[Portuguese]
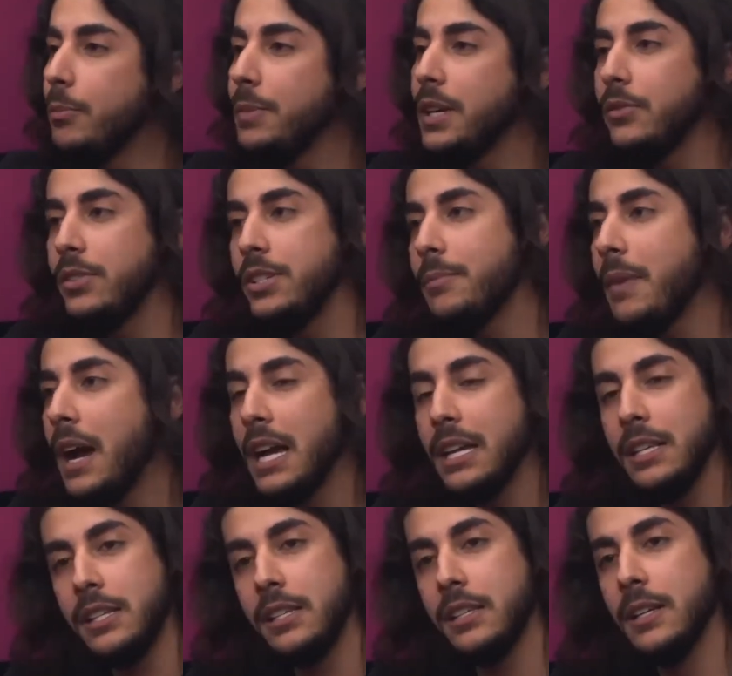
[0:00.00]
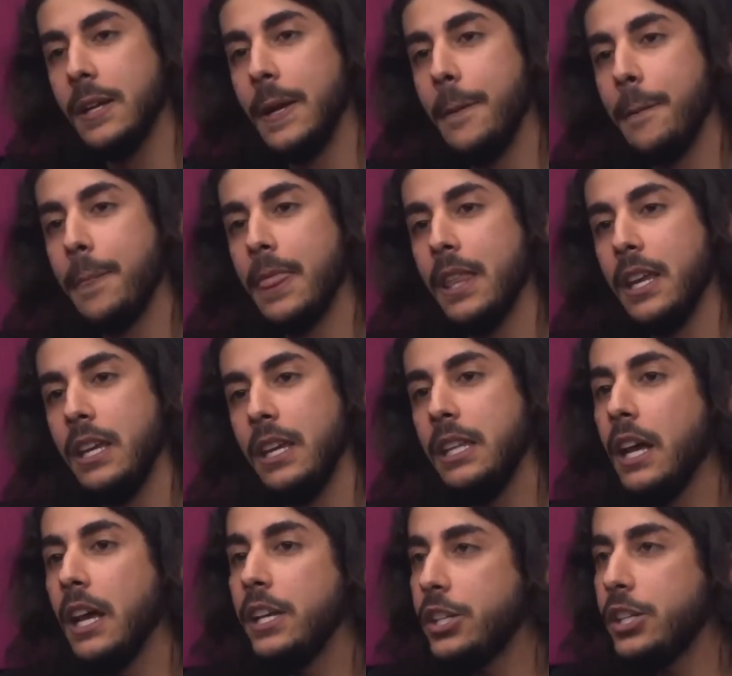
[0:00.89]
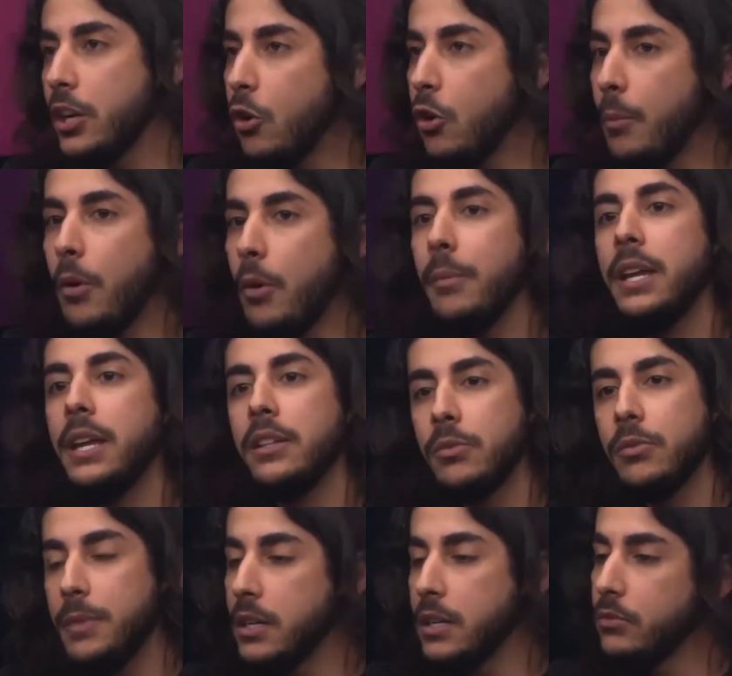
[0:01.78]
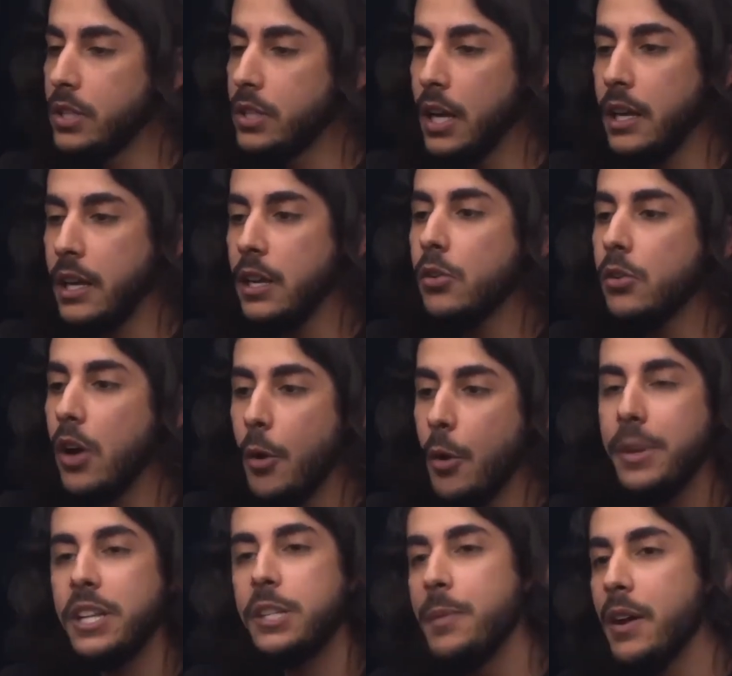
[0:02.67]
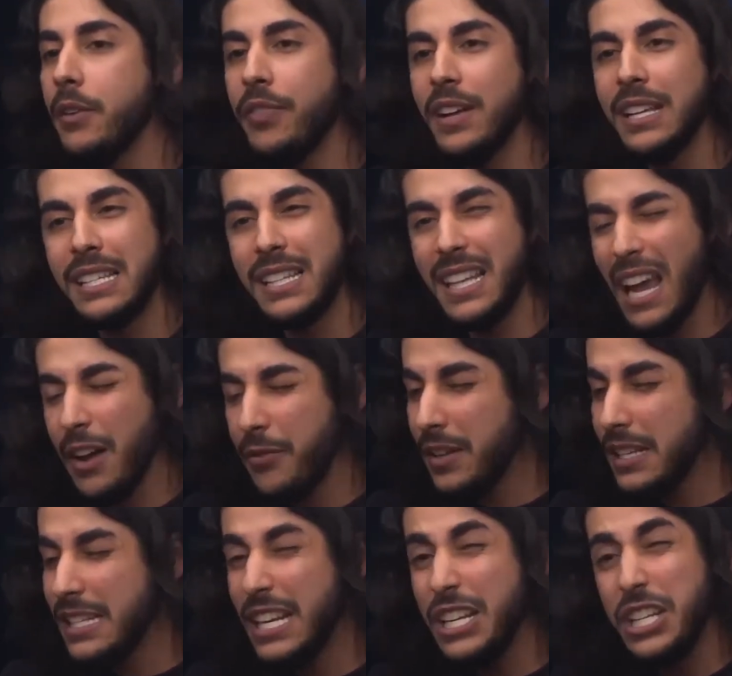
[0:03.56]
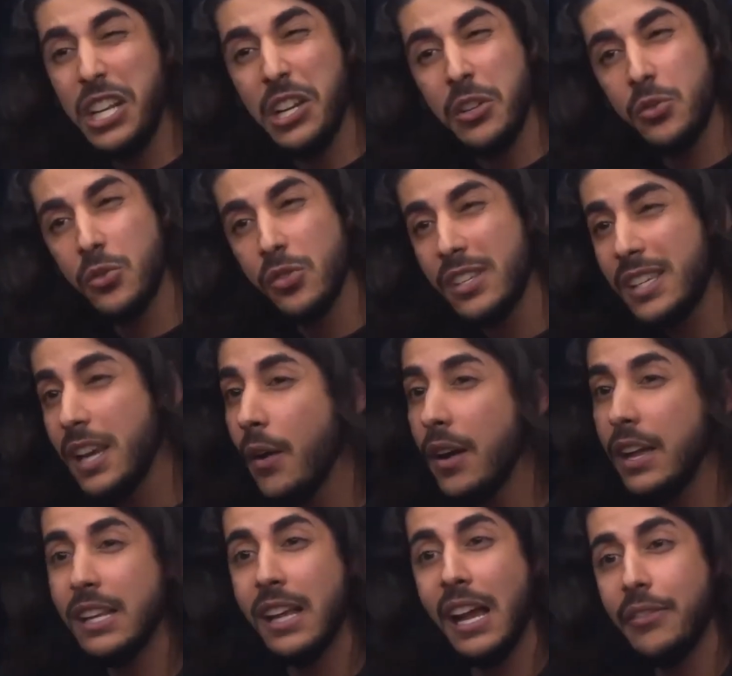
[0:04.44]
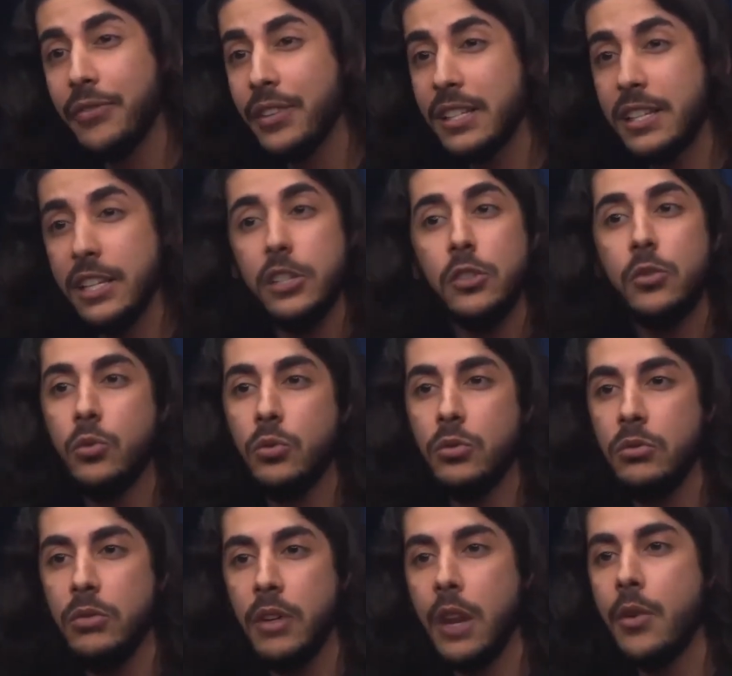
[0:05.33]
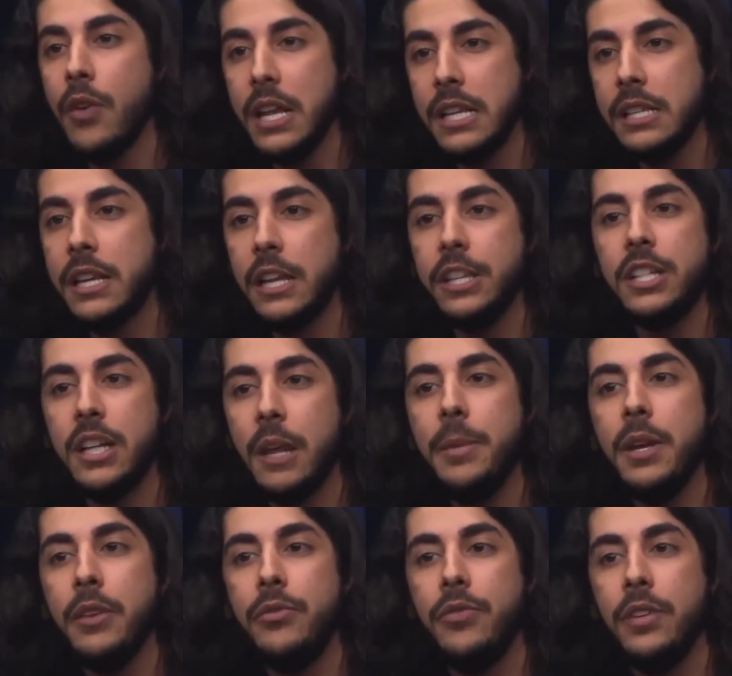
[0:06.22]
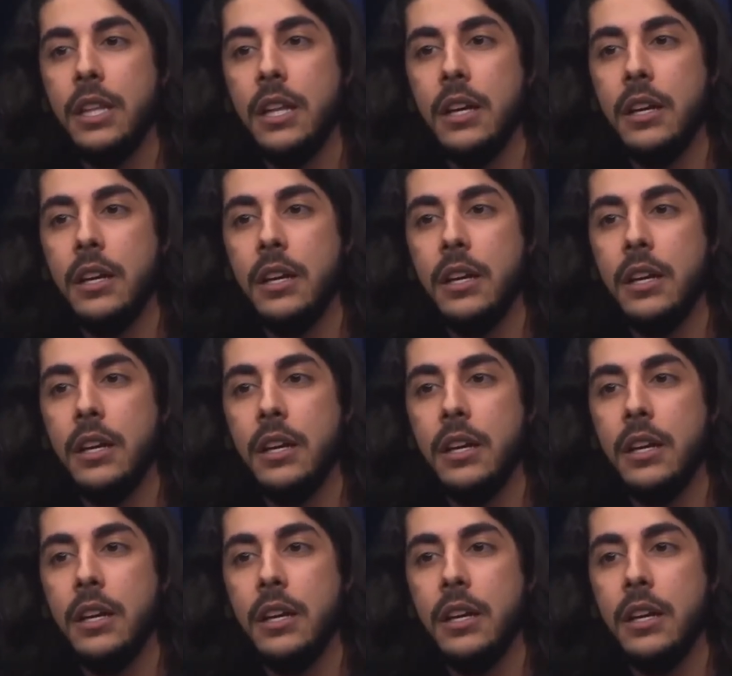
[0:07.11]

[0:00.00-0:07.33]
comigo demais. E daí chegou o momento, mano, que aí eu realmente me afastei. Afastei de rede social, afastei de tudo. Era um reset na minha vida.